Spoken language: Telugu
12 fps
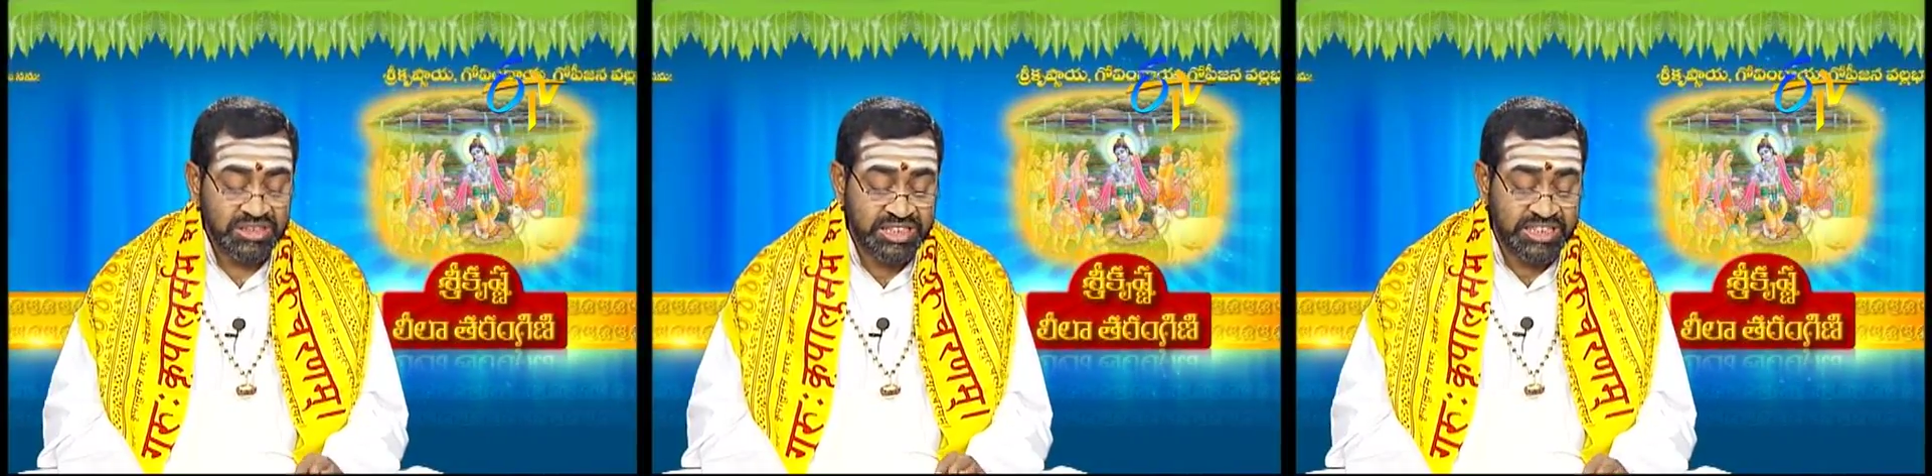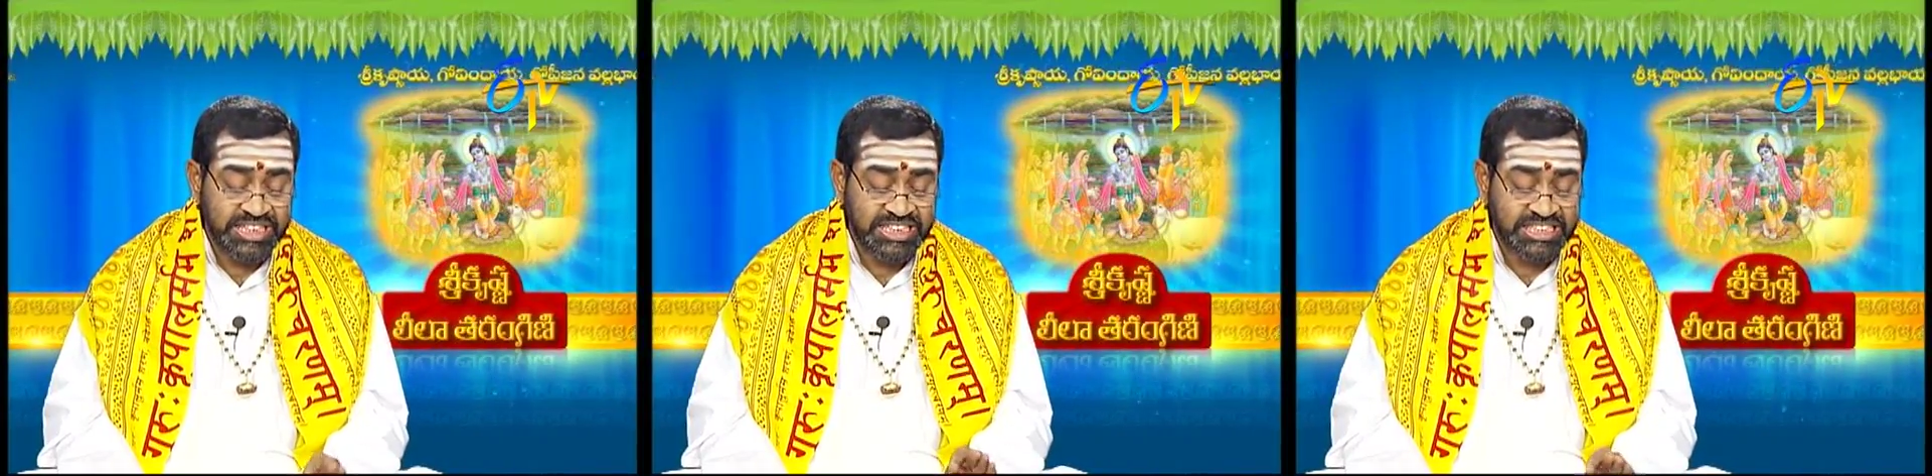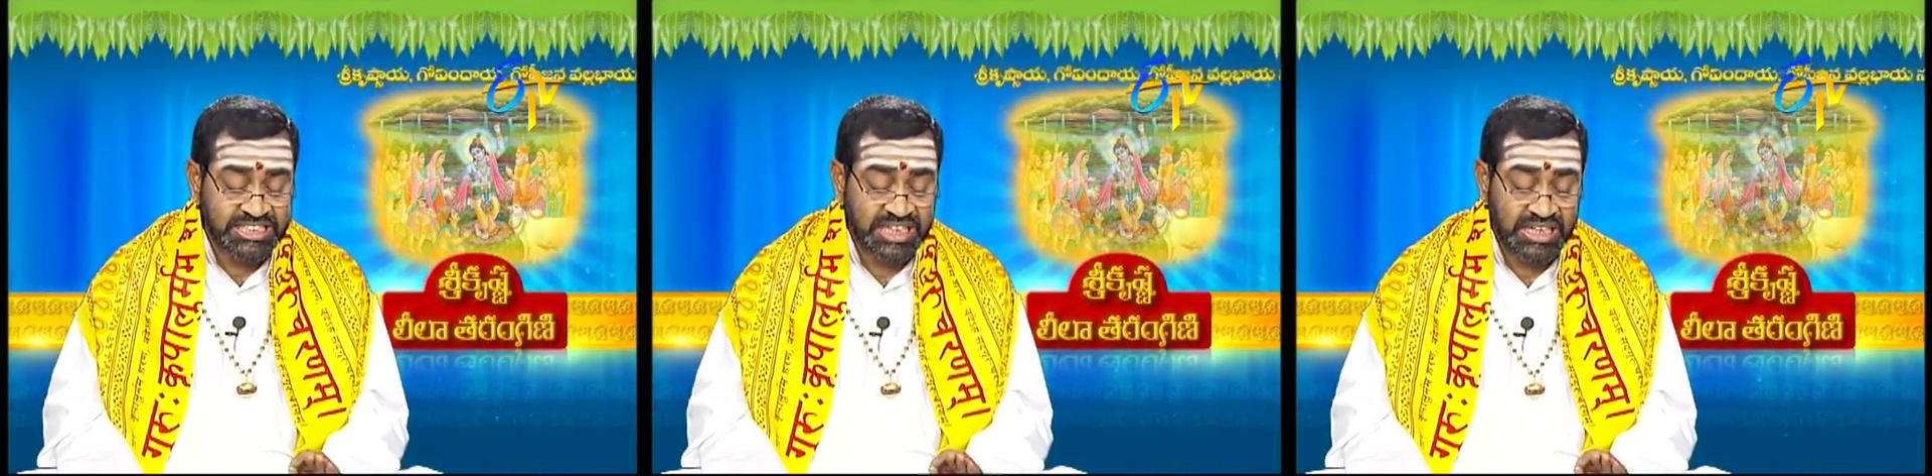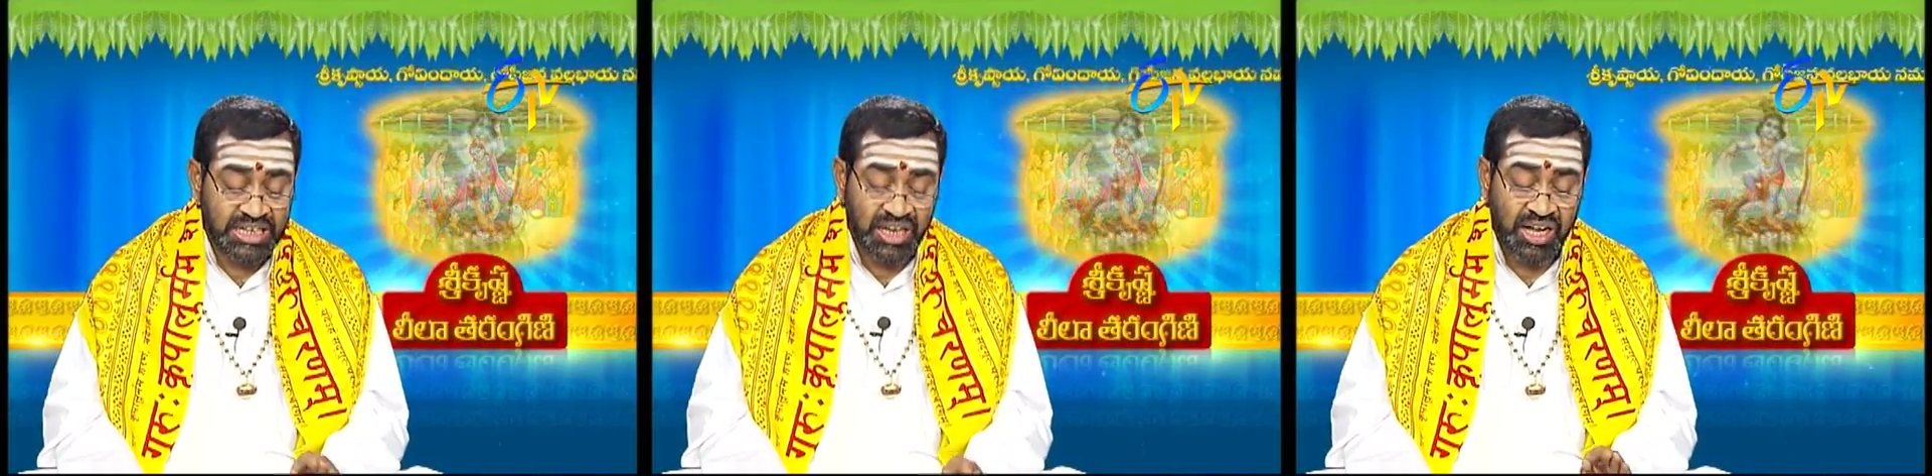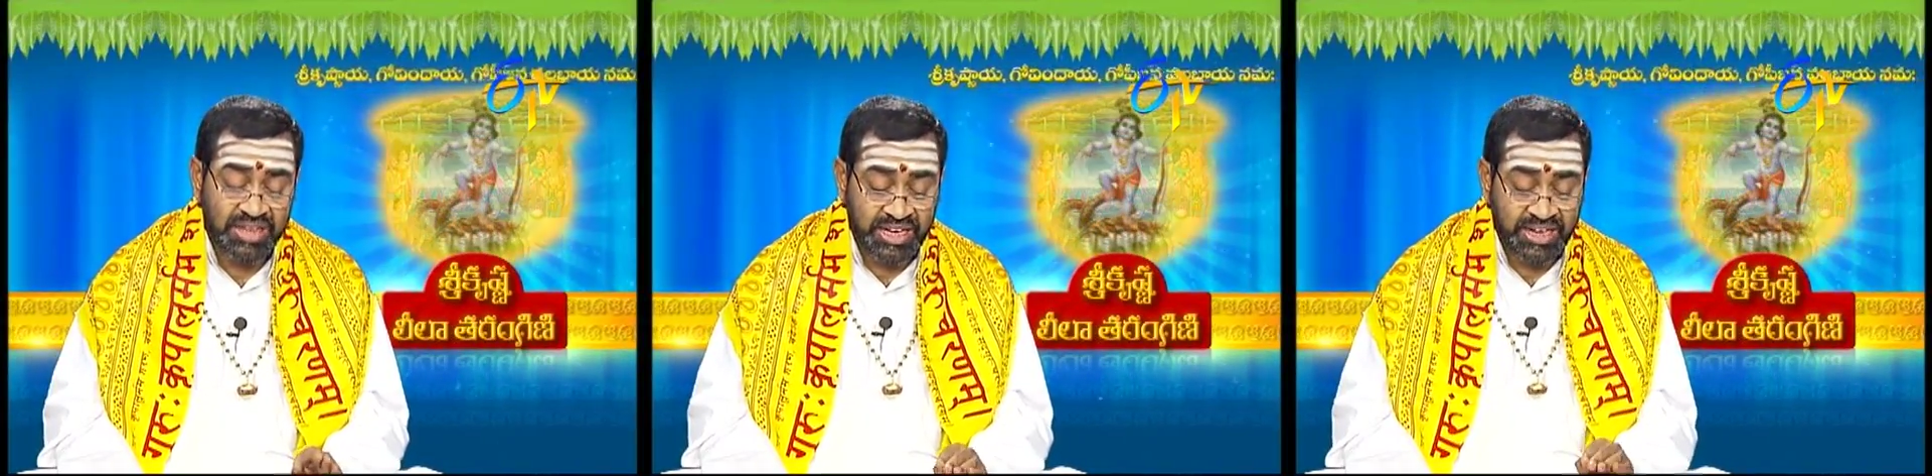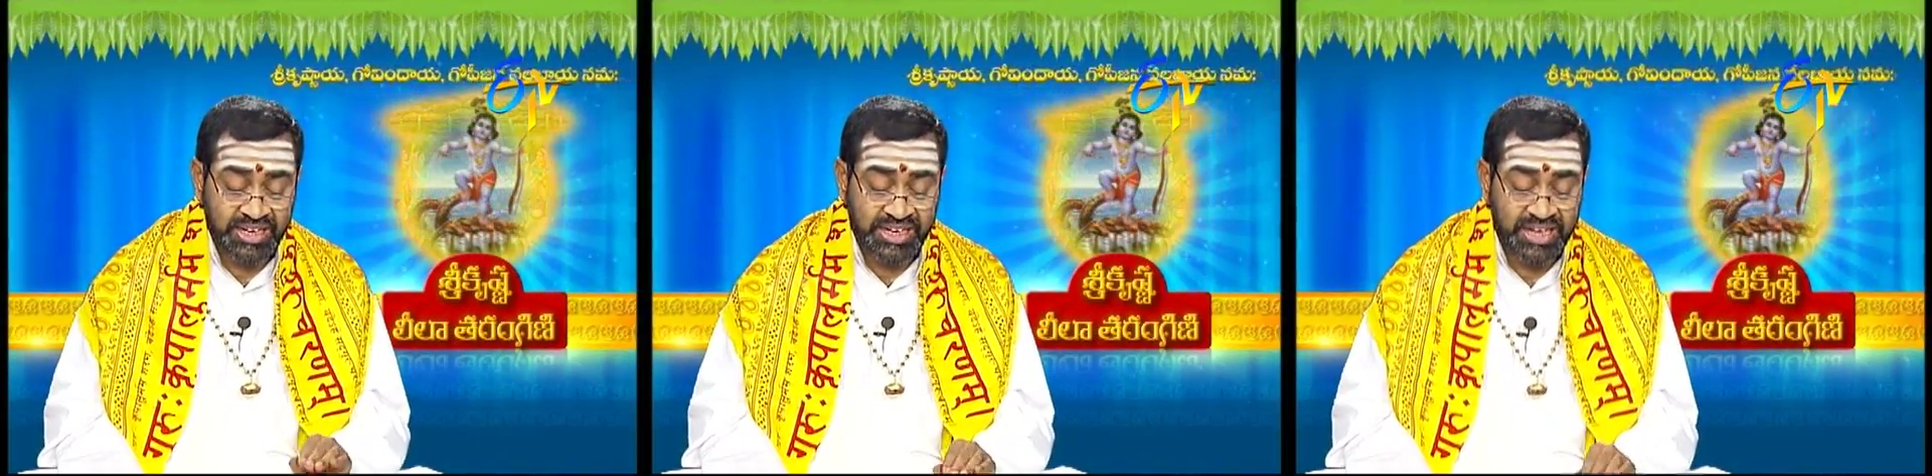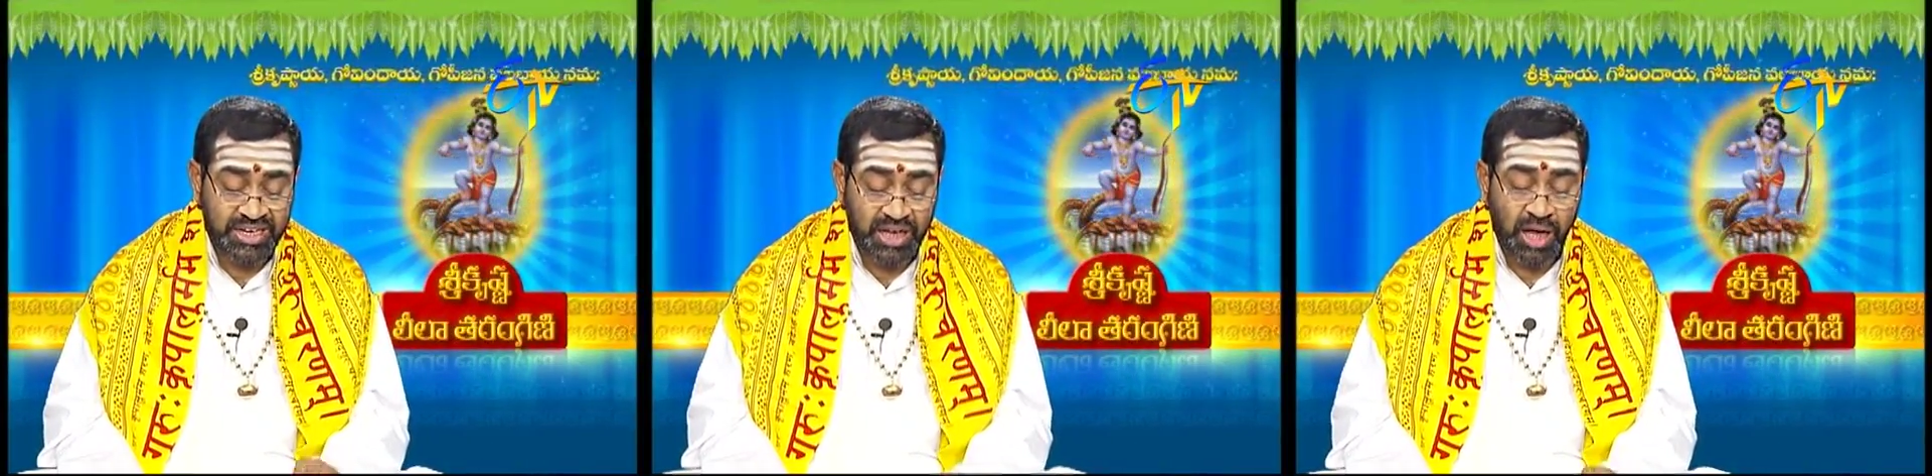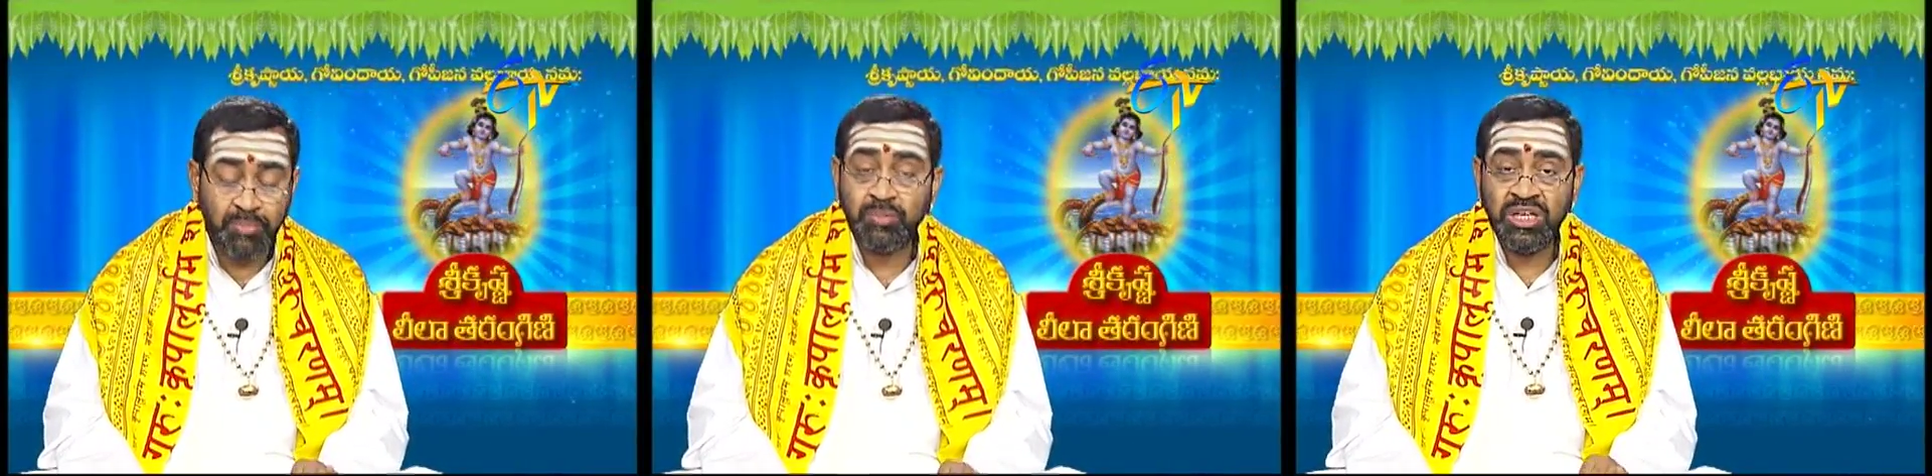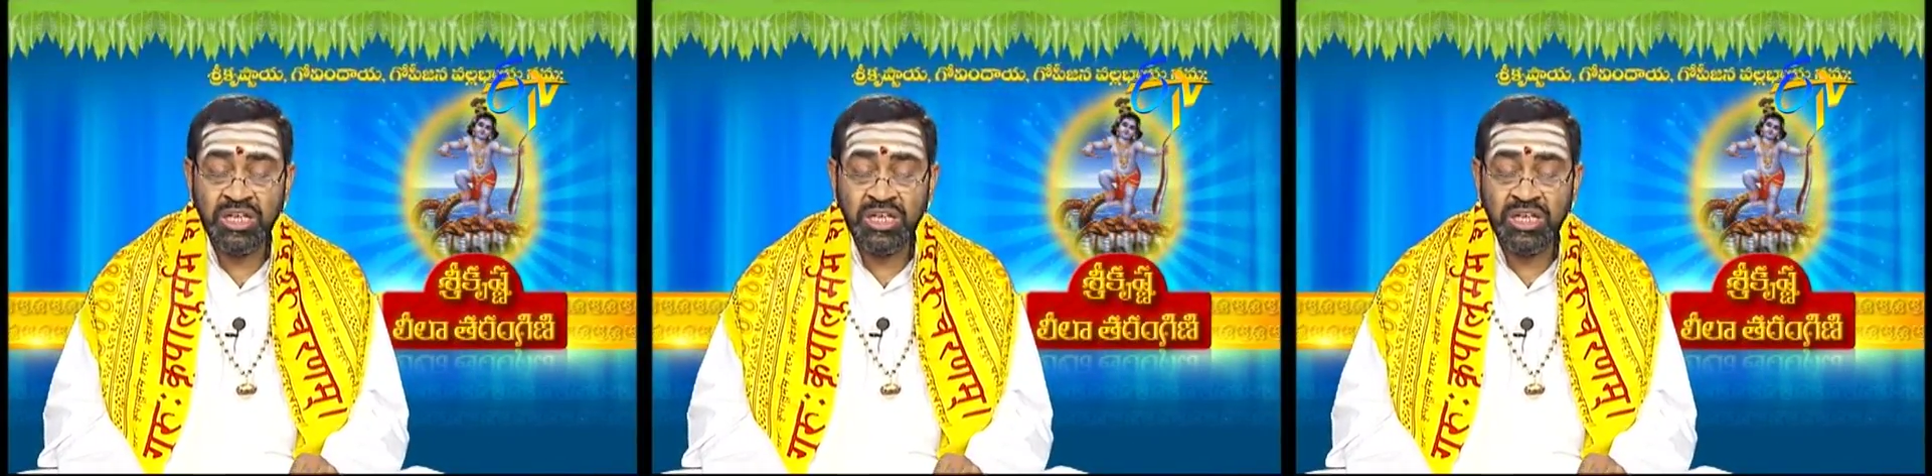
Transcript: శ్రీకృష్ణ లీలా తరంగిణ్యాం